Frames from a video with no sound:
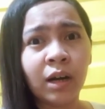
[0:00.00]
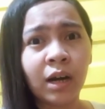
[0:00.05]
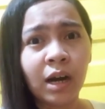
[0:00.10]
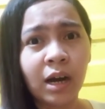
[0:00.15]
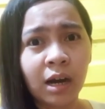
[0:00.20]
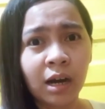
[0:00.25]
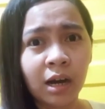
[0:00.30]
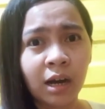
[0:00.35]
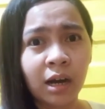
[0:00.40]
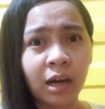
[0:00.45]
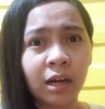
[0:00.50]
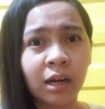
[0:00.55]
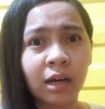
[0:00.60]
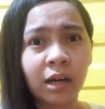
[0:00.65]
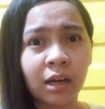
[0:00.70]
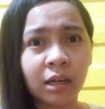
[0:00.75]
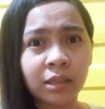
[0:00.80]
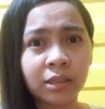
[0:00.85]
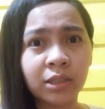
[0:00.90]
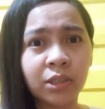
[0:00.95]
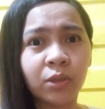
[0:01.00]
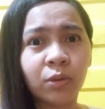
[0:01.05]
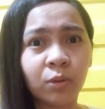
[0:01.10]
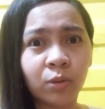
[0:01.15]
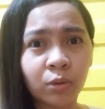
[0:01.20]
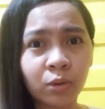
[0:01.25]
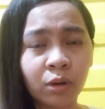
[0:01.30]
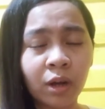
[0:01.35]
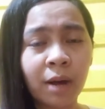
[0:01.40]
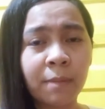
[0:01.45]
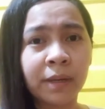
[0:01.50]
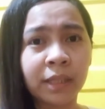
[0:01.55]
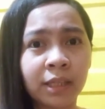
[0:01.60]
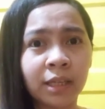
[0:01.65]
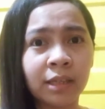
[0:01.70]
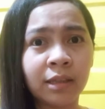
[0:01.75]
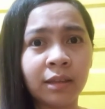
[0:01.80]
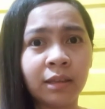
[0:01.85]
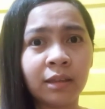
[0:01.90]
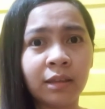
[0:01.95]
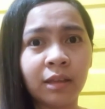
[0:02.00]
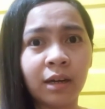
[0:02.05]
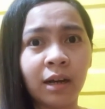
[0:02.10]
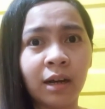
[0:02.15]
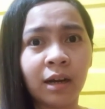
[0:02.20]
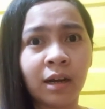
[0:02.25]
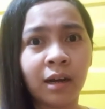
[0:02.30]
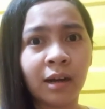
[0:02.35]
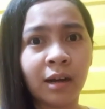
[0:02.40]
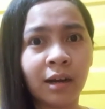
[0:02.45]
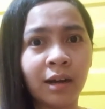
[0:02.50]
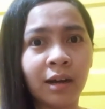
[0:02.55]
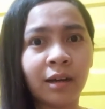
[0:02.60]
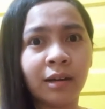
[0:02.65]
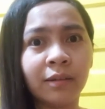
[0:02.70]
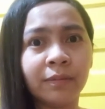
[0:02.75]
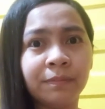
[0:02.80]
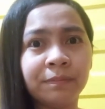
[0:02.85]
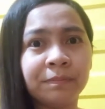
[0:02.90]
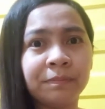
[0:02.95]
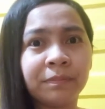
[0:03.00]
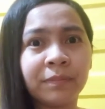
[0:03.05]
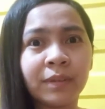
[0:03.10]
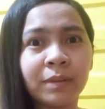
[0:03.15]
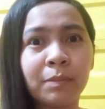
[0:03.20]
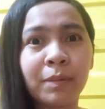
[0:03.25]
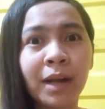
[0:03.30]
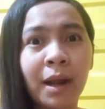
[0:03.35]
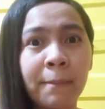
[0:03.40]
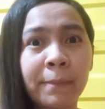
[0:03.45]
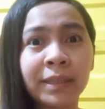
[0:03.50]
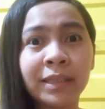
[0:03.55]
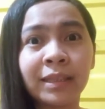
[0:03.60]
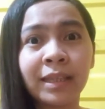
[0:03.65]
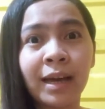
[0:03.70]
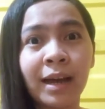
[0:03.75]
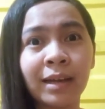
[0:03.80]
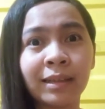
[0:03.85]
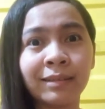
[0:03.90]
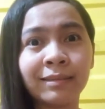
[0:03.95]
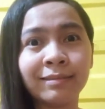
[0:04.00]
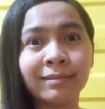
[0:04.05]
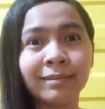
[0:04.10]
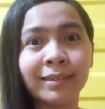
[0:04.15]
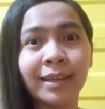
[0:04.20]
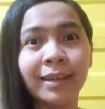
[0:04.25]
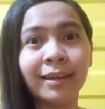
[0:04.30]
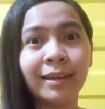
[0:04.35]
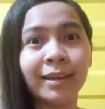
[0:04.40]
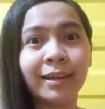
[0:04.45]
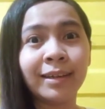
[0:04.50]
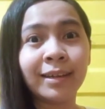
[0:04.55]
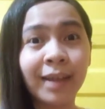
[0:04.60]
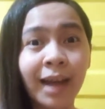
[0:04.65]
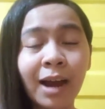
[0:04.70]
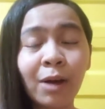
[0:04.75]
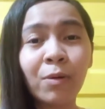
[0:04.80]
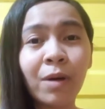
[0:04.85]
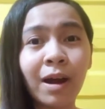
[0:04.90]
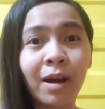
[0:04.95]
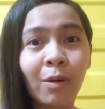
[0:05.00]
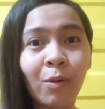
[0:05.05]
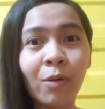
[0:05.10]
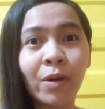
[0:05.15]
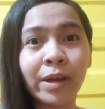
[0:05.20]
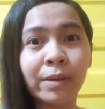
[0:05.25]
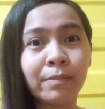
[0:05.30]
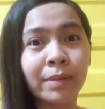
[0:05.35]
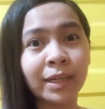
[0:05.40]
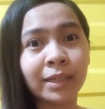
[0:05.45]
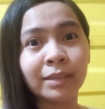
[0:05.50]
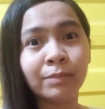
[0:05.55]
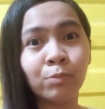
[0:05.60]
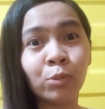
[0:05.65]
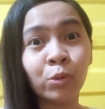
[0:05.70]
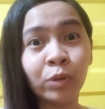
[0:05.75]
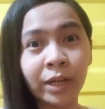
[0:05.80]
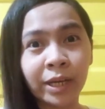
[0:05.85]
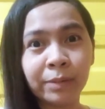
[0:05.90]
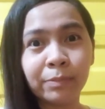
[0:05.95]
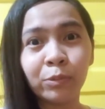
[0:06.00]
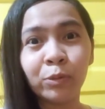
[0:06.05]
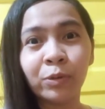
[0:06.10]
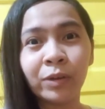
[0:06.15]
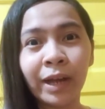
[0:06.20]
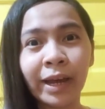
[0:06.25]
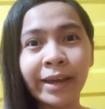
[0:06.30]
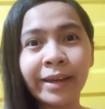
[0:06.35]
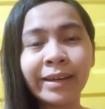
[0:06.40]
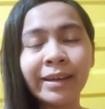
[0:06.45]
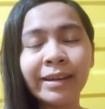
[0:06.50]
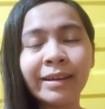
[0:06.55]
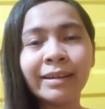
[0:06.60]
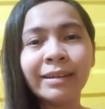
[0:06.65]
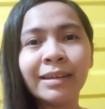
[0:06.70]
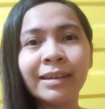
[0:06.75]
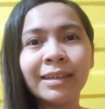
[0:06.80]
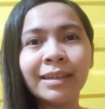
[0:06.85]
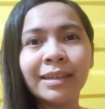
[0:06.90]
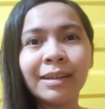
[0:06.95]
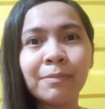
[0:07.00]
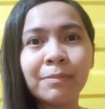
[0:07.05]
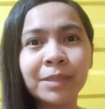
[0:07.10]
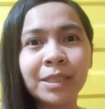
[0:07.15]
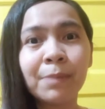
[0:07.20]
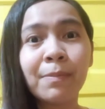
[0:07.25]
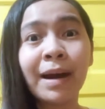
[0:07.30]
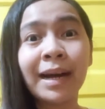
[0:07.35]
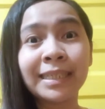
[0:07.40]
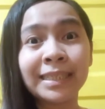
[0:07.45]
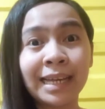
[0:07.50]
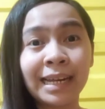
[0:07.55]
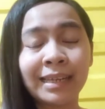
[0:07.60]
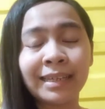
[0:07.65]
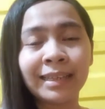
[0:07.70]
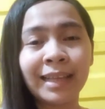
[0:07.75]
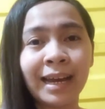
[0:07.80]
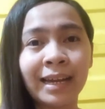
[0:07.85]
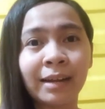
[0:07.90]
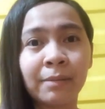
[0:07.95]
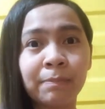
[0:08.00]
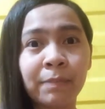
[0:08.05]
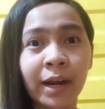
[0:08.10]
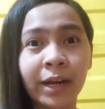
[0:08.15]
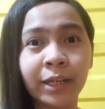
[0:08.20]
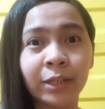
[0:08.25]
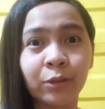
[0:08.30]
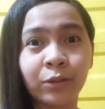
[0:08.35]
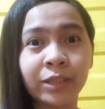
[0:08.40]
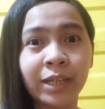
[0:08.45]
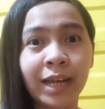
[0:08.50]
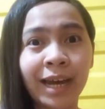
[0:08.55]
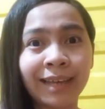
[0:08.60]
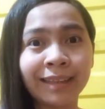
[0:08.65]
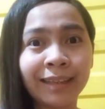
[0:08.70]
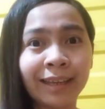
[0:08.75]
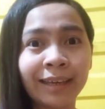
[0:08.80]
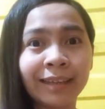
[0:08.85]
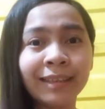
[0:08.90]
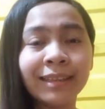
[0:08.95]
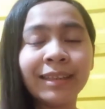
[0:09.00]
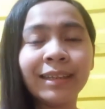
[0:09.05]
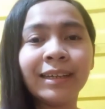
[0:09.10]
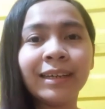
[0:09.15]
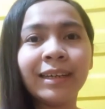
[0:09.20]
uh, siguro kapatid, uh, marapat na ikaw, ako ay magbulay-bulay sa mga salita ng Panginoon natin.